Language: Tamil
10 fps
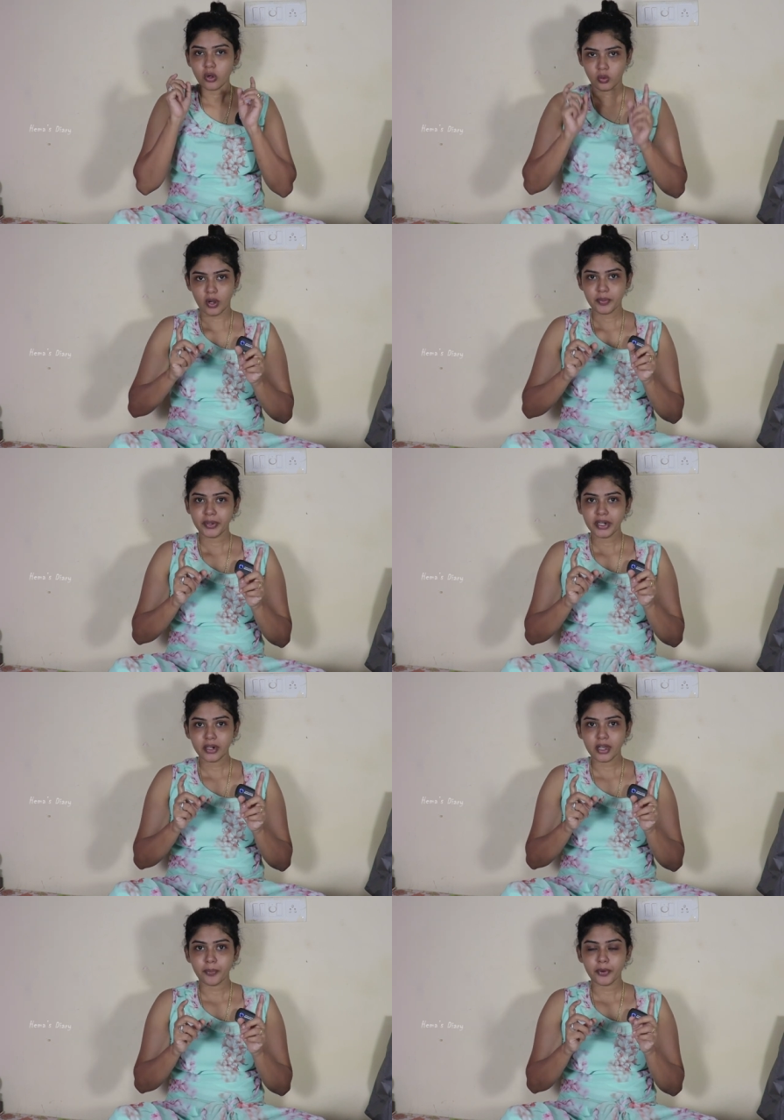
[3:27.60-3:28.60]
ஒரு ஒன்
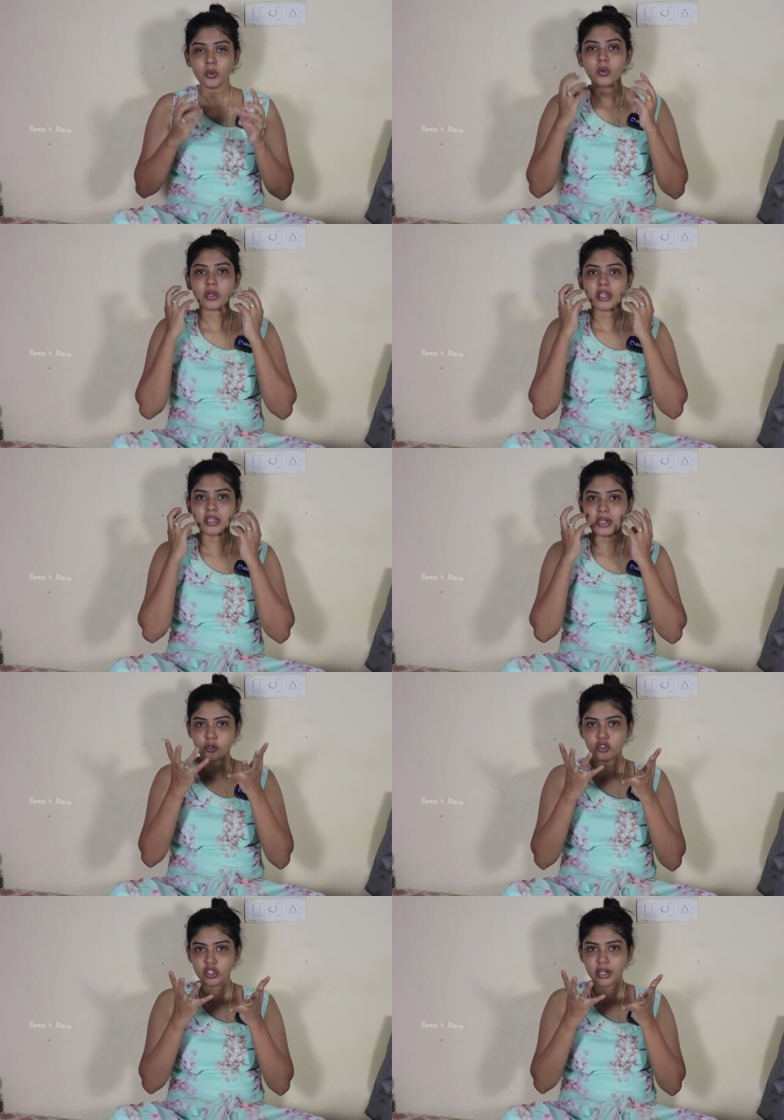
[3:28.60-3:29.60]
மினிட்க்கு அப்புறம் இதை
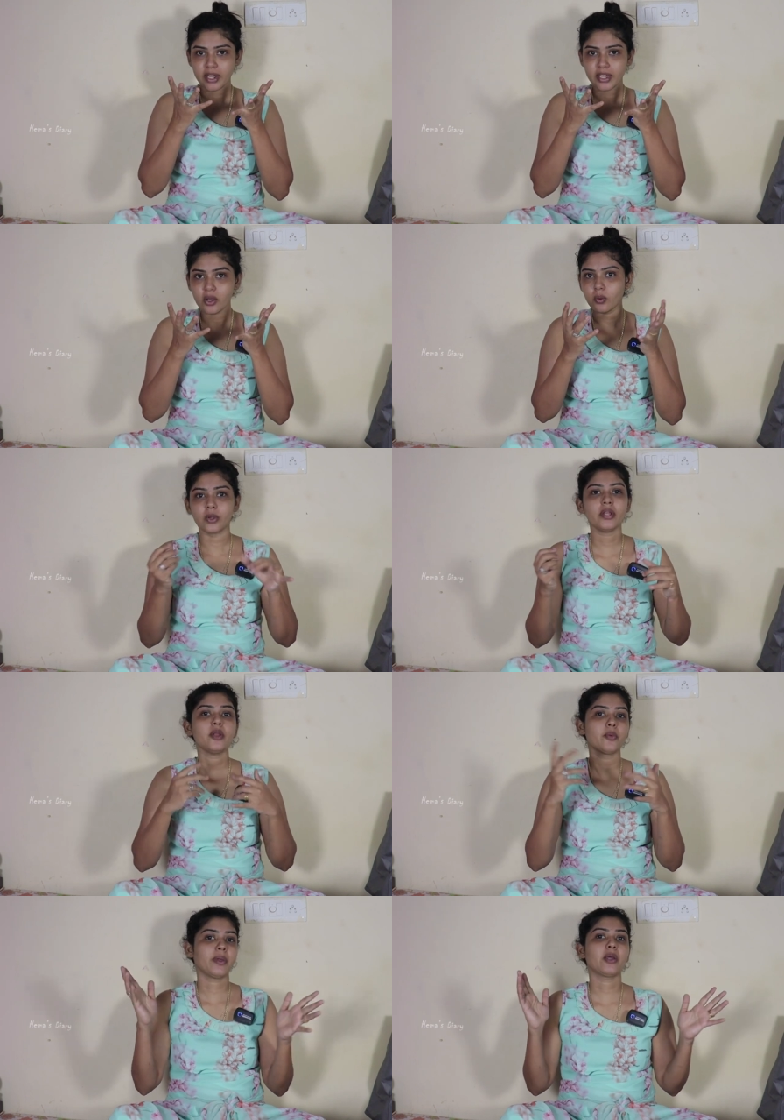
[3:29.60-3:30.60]
கொஞ்சம் ட்ரை ஆகிட்டு
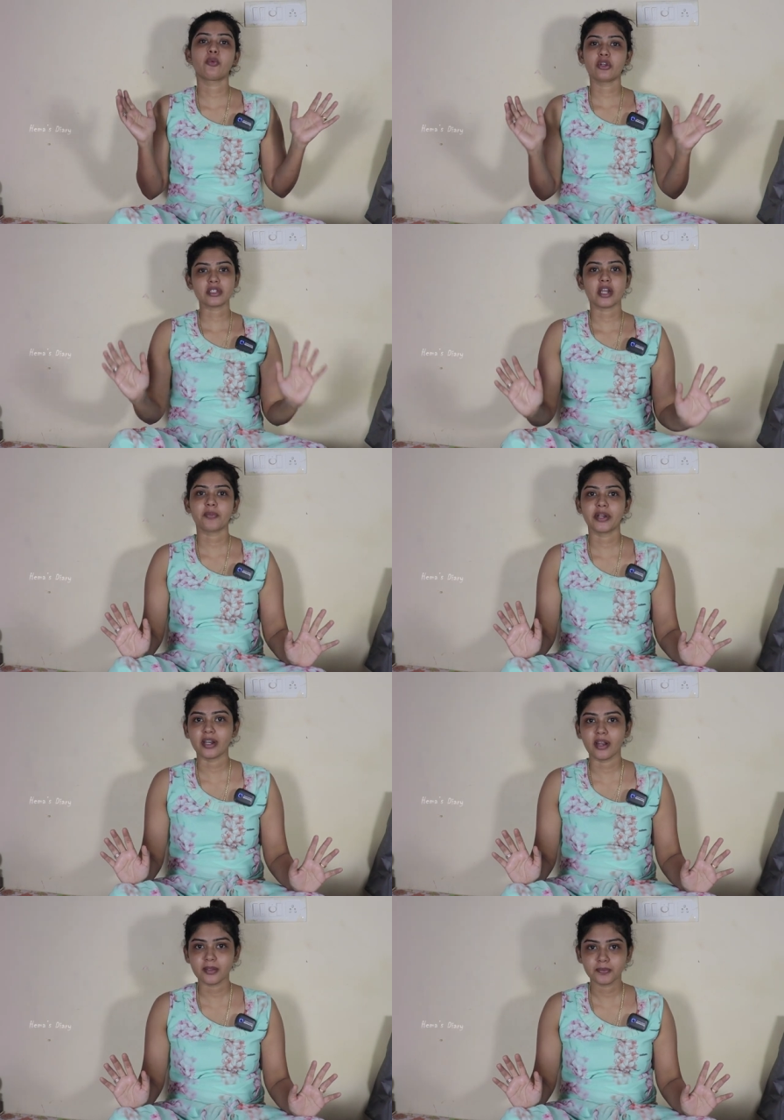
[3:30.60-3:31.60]
நம்ம மேக்கப்போட ஸ்டார்ட்
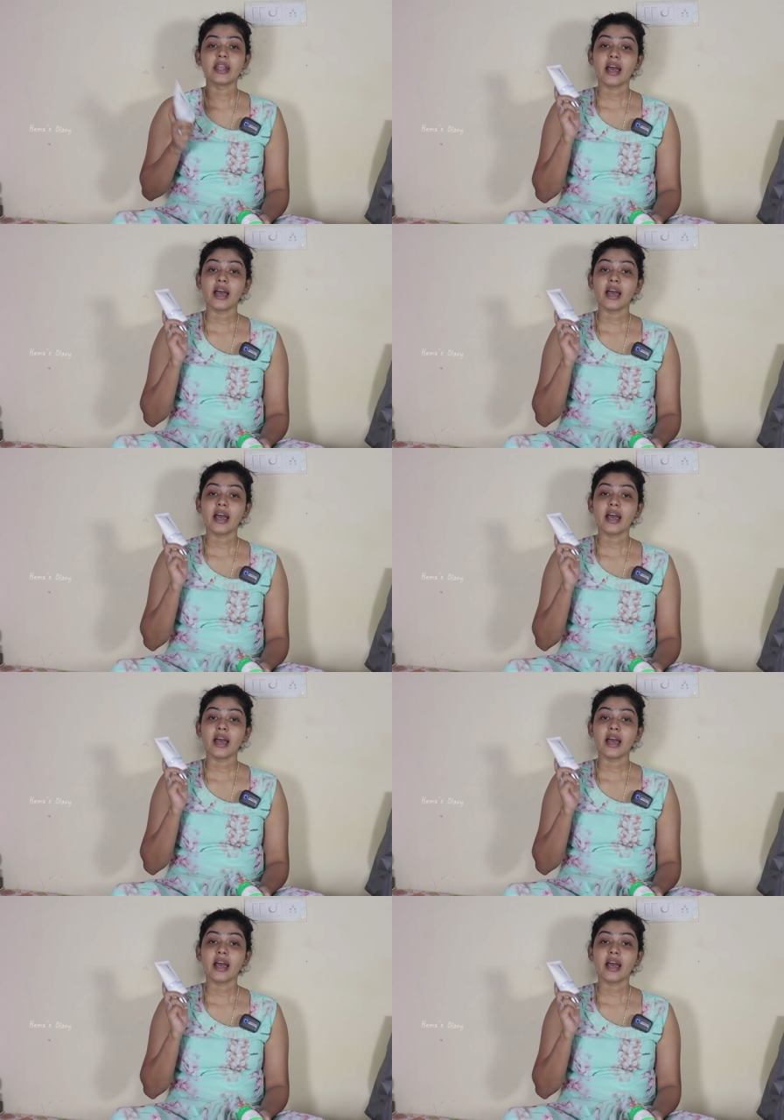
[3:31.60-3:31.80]
பண்ணிடலாம்